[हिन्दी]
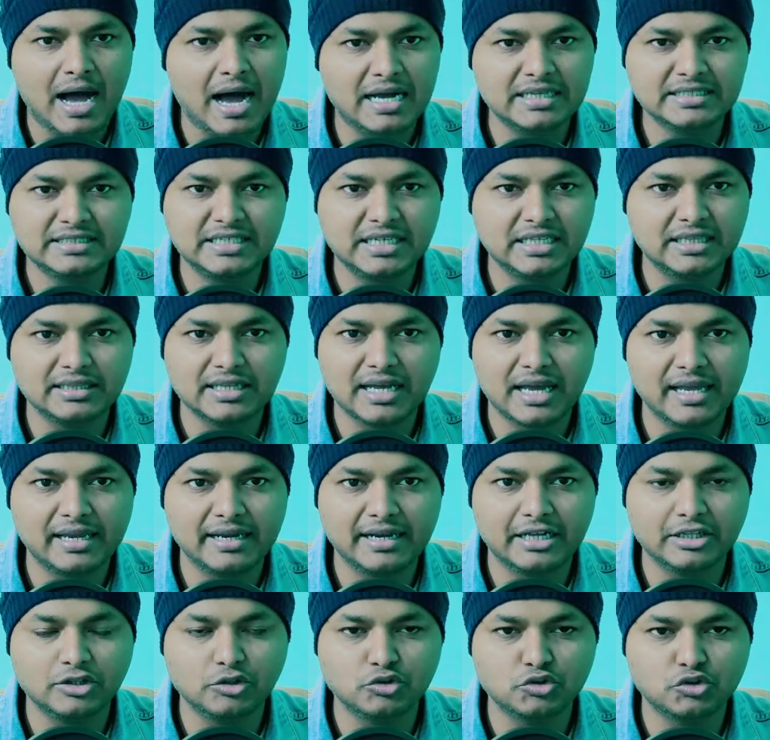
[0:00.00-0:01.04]
आज कितना
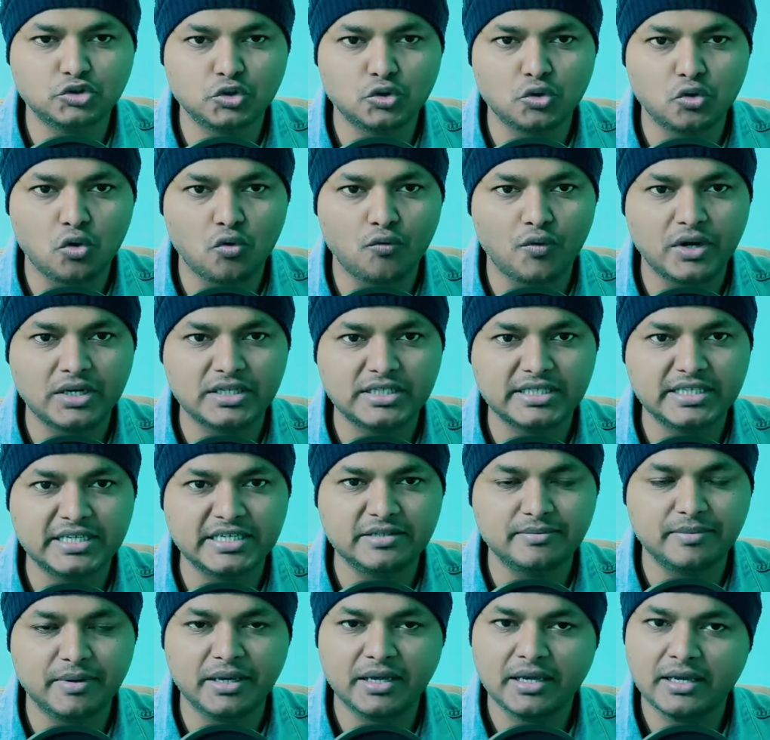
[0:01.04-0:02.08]
आएगा दोस्तों
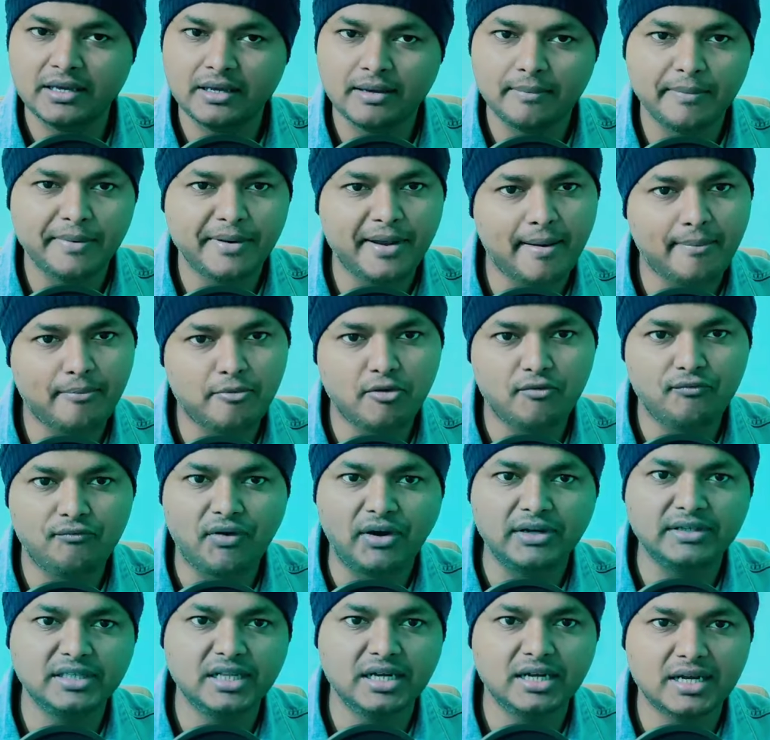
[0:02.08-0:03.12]
ओवरसीज में मैं आपको
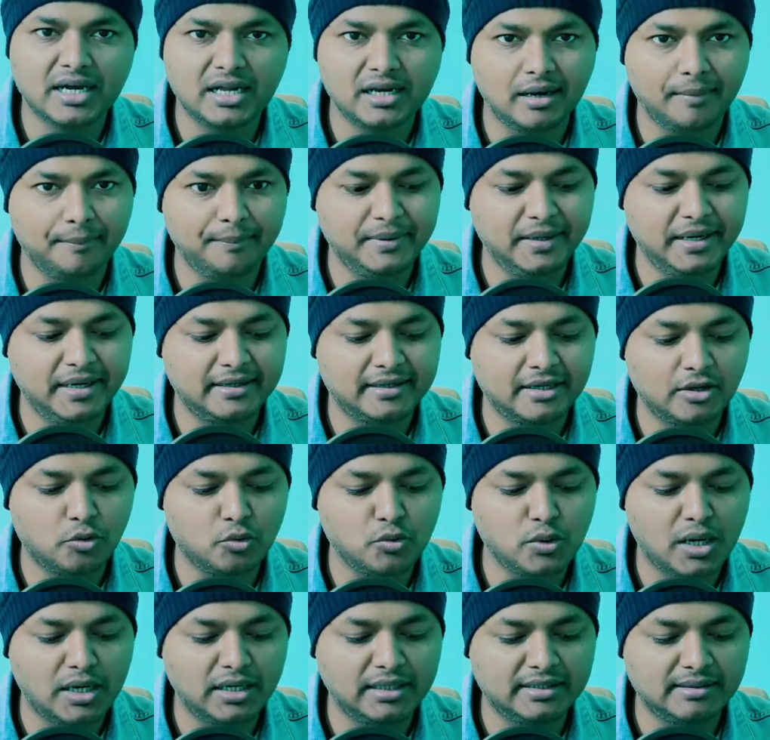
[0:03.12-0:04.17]
फाइनल कल अपडेट
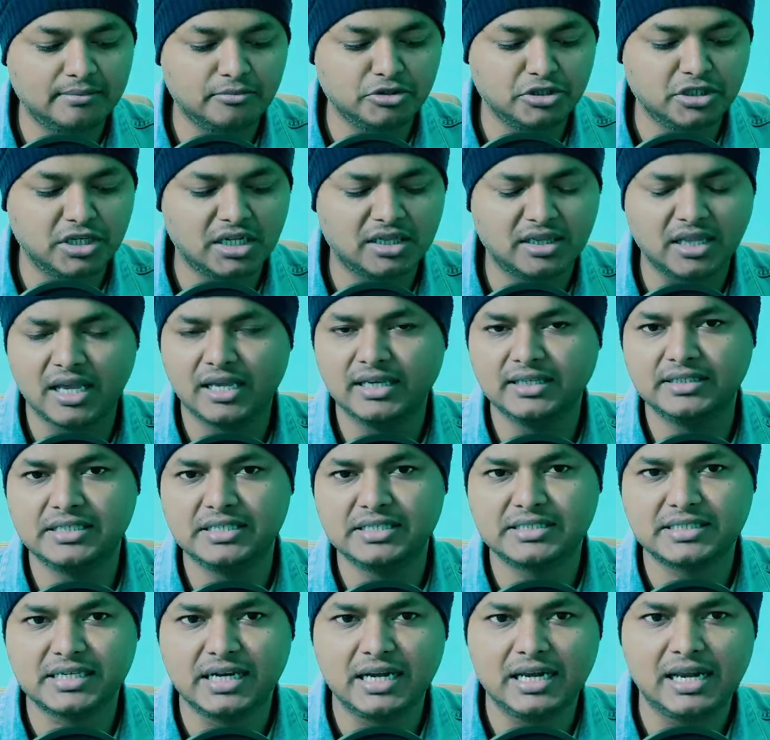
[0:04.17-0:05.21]
करूंगा लेकिन मुझे लगता है कि
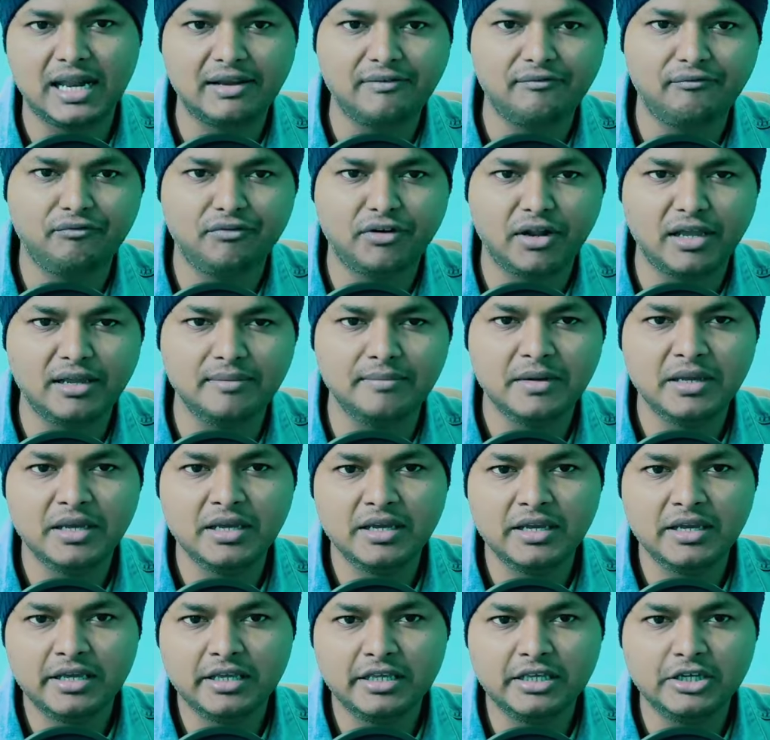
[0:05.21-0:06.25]
इसका लाइफ टाइम
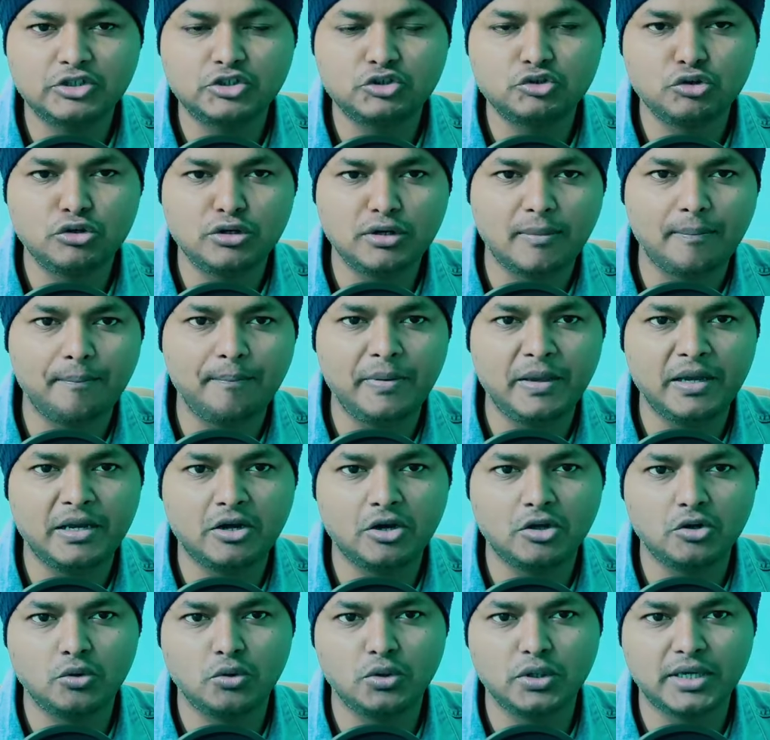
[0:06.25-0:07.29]
एक सौ नब्बे
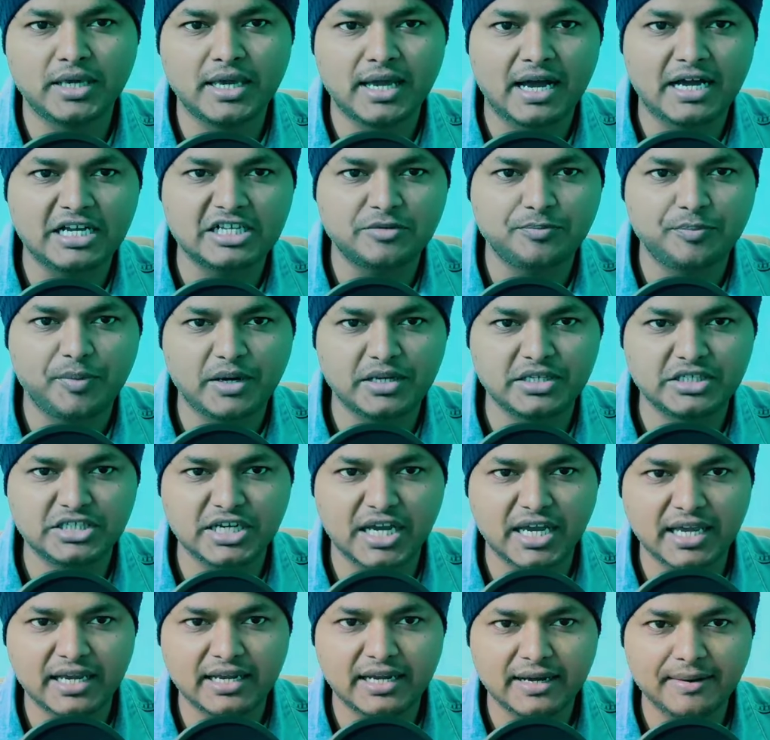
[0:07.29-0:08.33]
करोड़ के आसपास
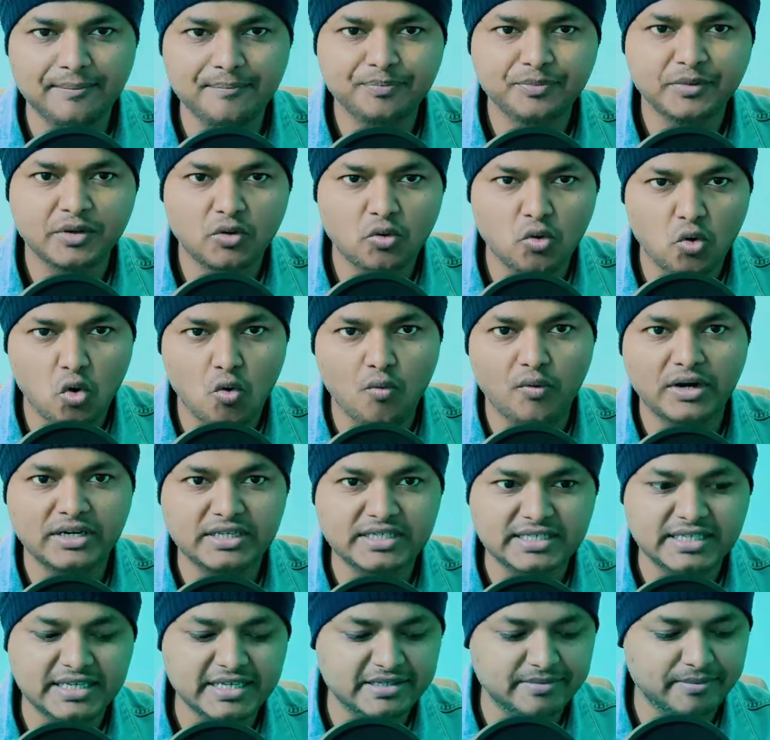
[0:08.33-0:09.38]
जाएगा
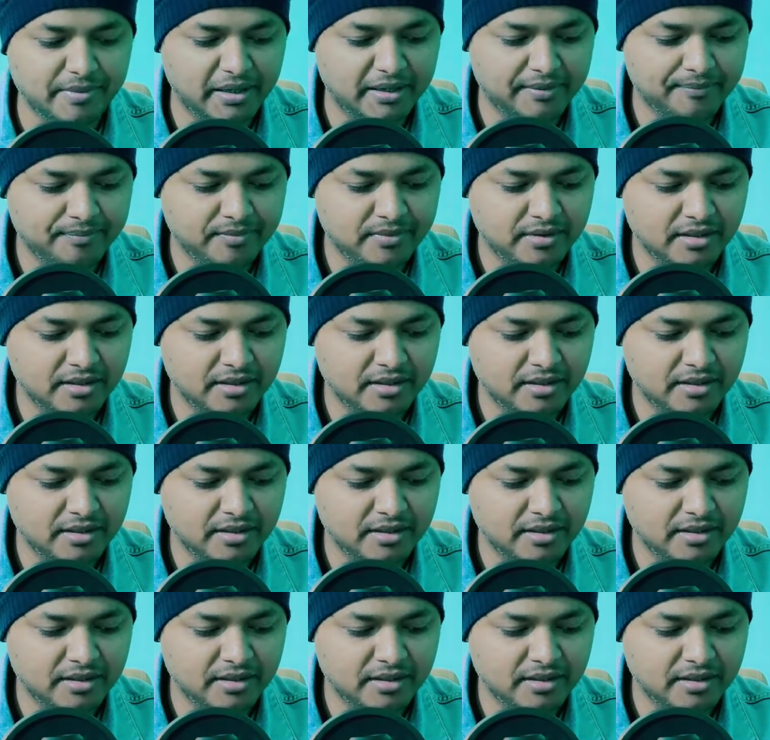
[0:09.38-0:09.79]
ओवरसीज में